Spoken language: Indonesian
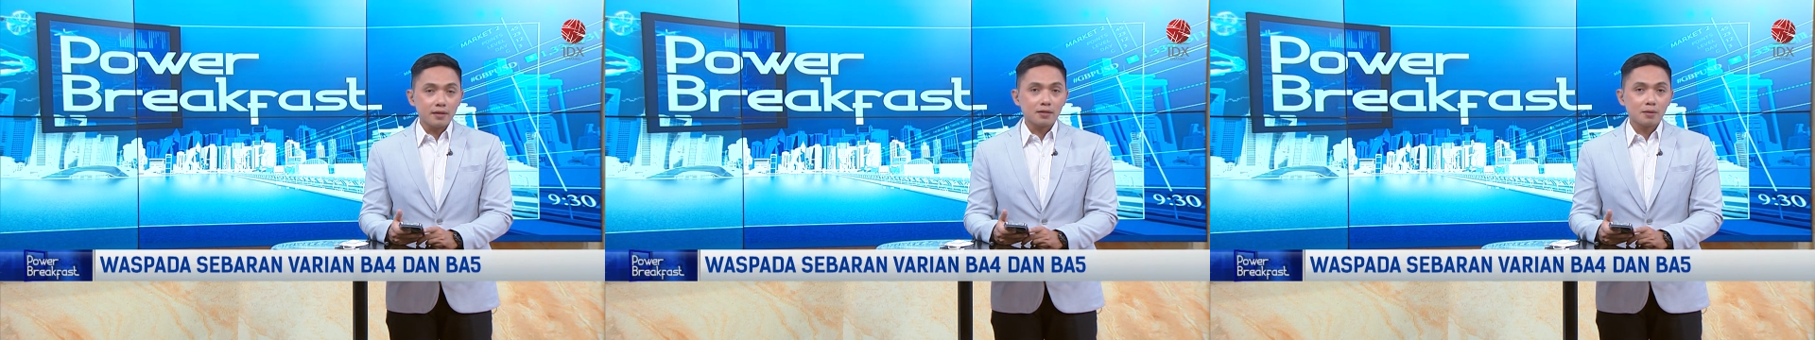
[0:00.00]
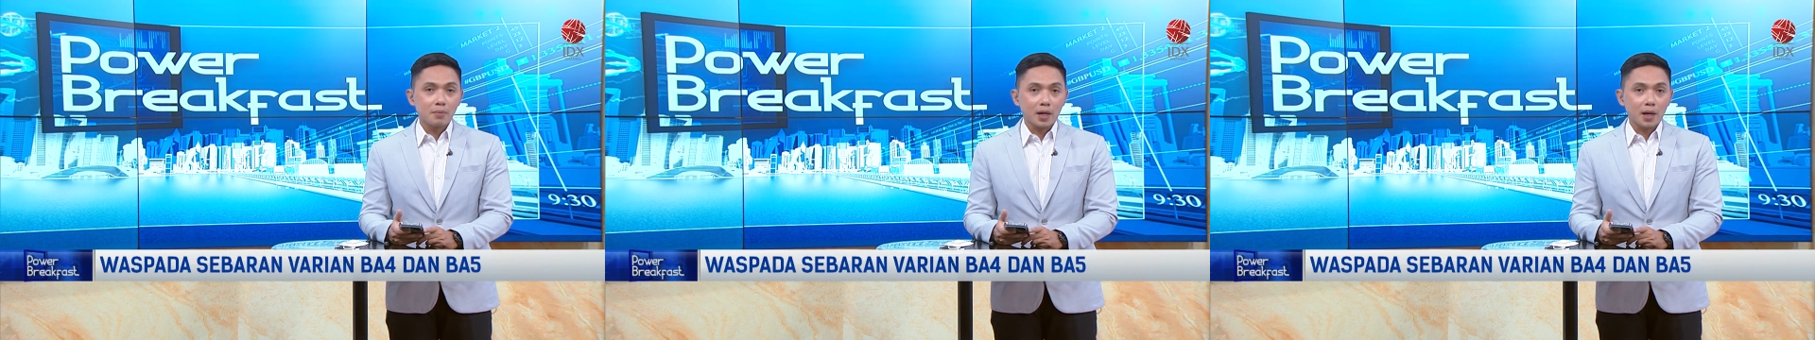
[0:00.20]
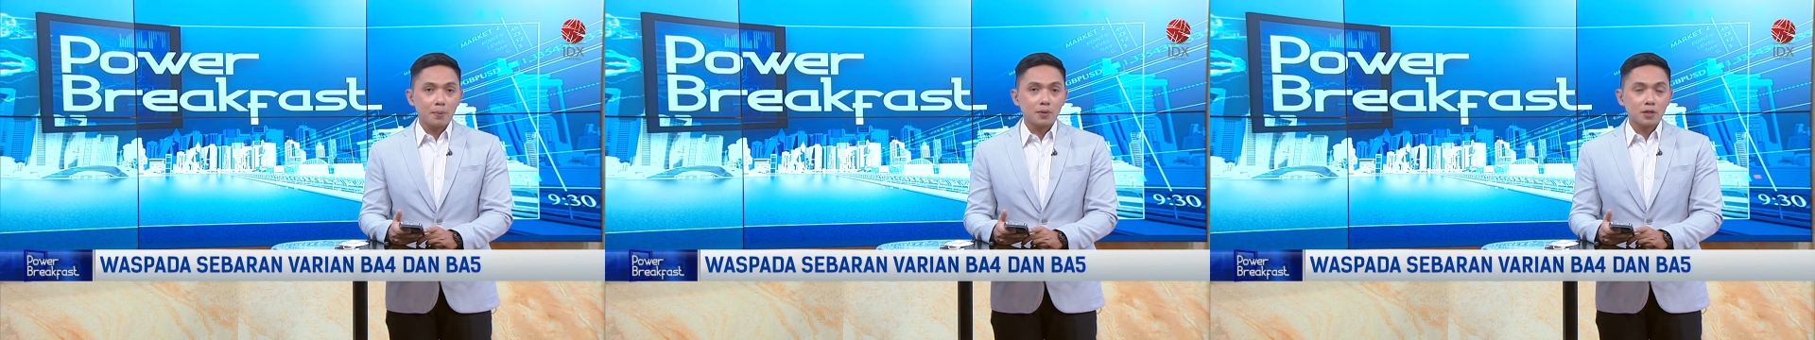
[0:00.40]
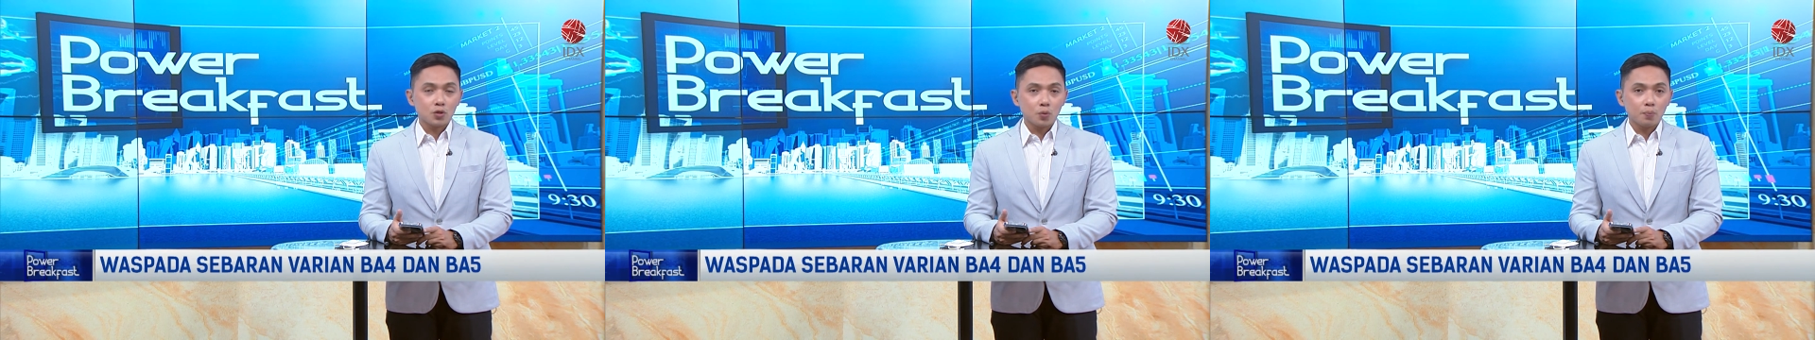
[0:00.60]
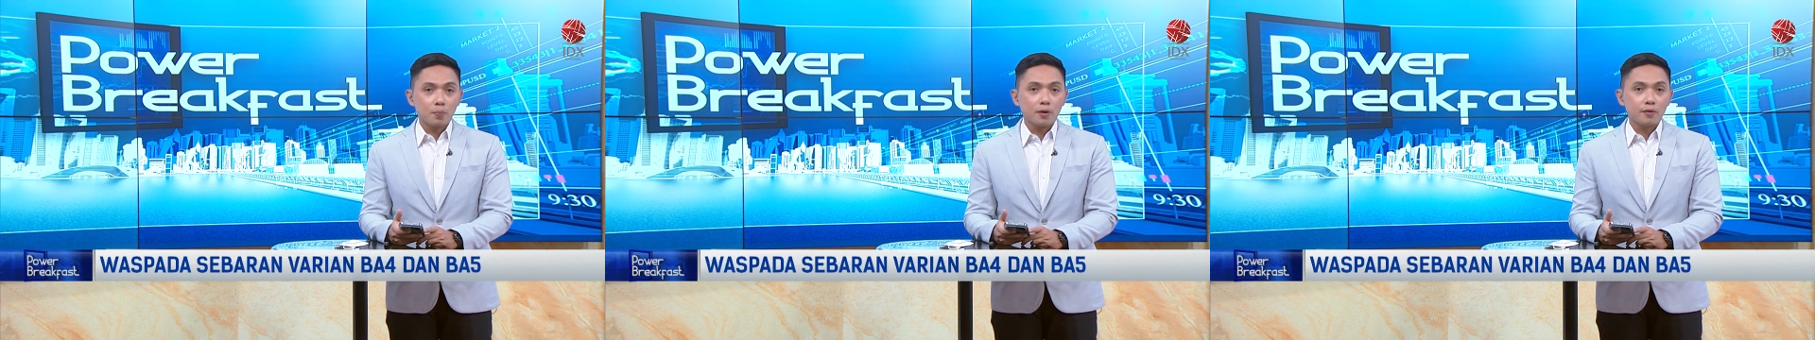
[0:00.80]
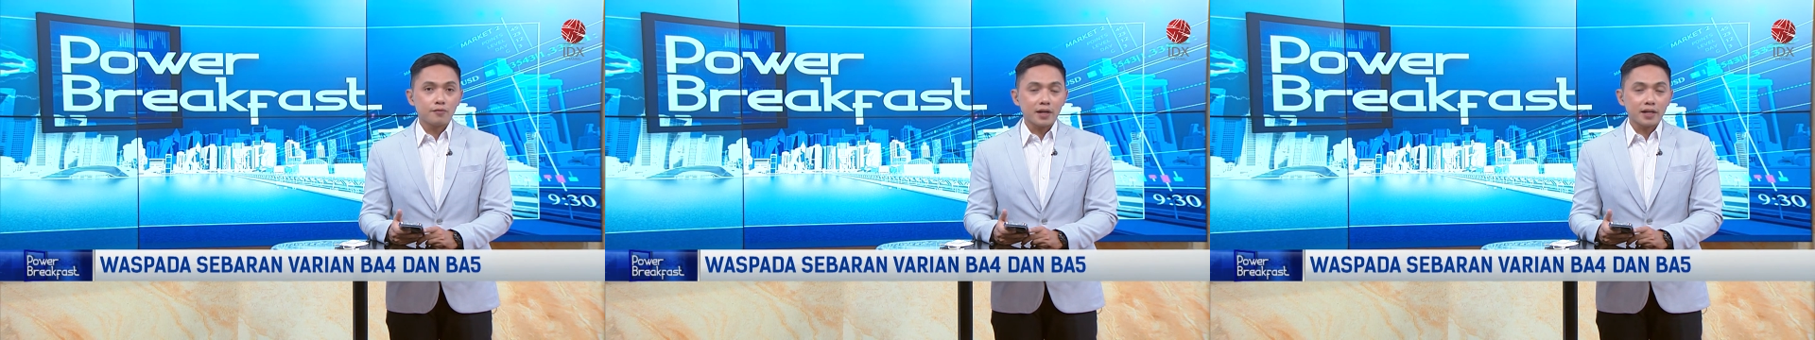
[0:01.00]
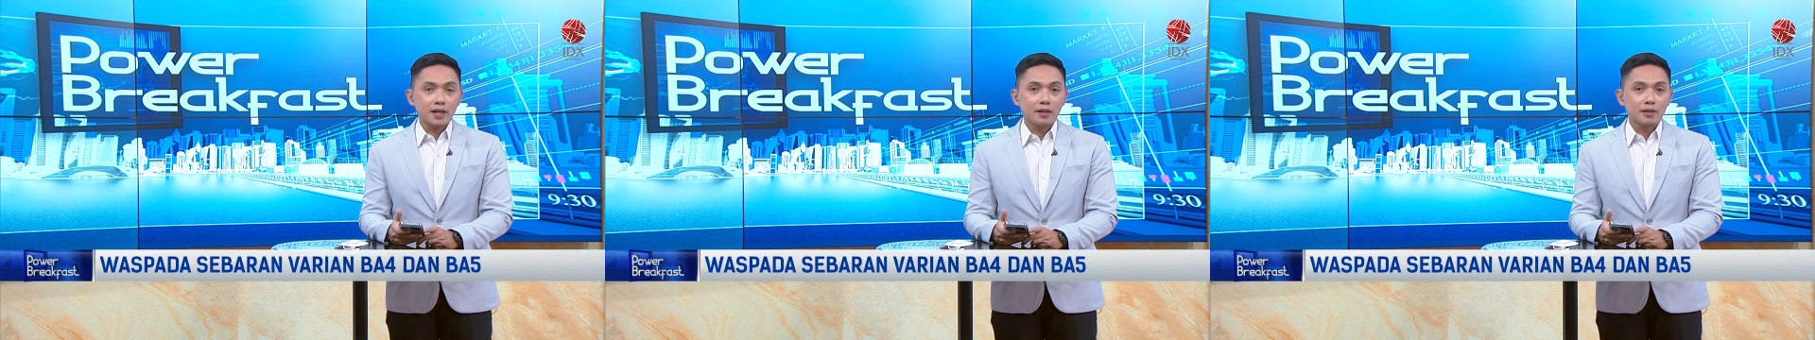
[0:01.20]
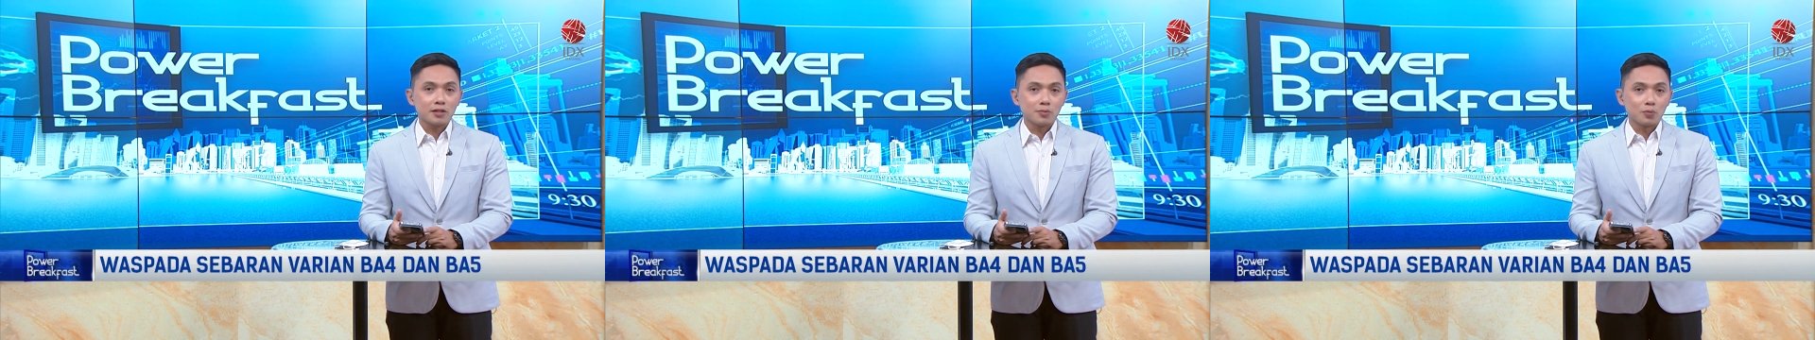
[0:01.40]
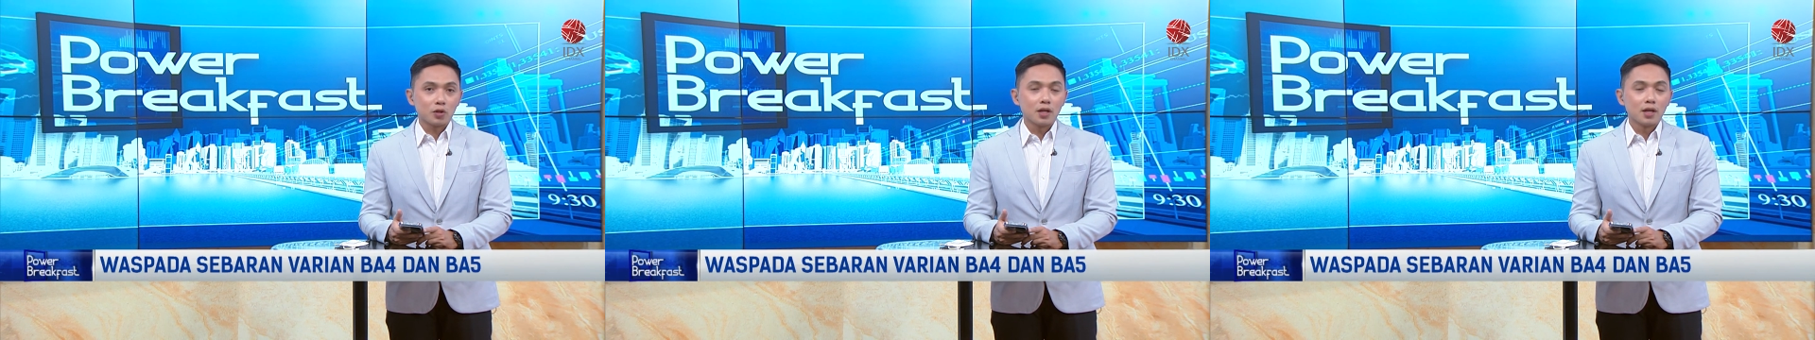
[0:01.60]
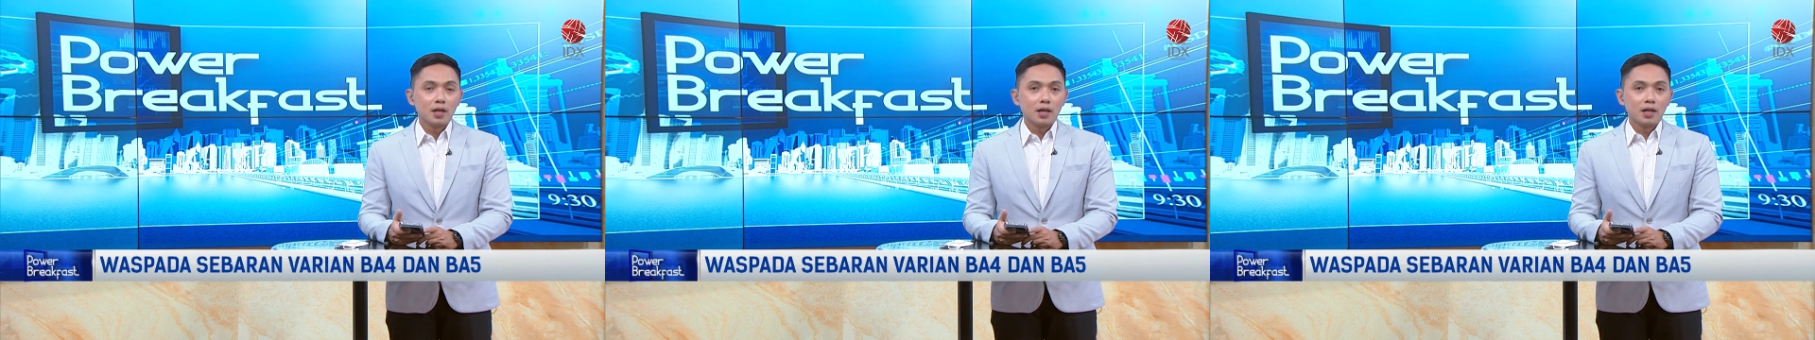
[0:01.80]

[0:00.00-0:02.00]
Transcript: sebaran subvarian tersebut